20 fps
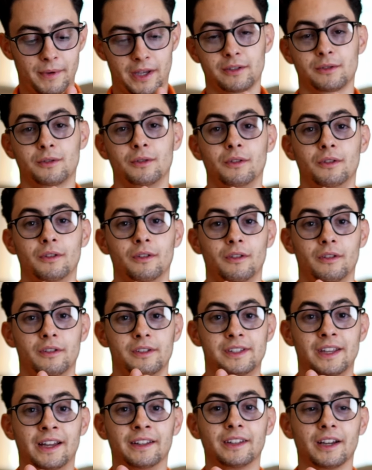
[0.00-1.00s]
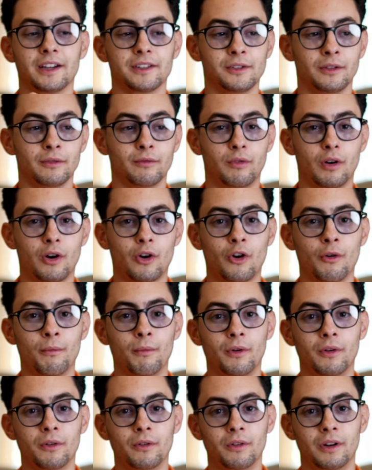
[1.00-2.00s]
parce que c'est intéressant de voir
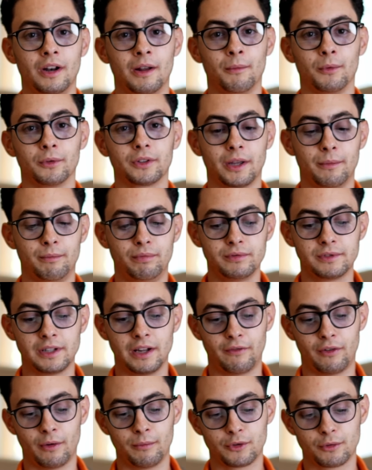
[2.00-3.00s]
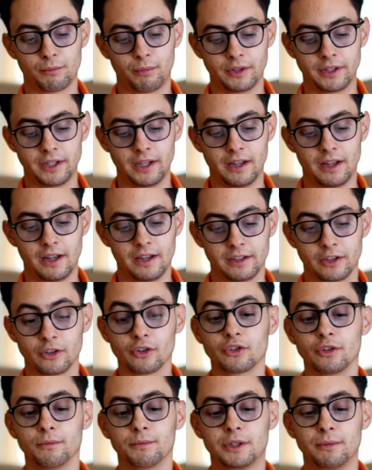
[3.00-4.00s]
comment euh, la montre épouse la forme du poignet, sachant
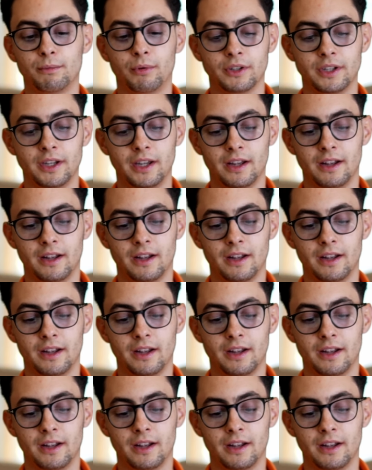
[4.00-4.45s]
que j'ai un petit poignet.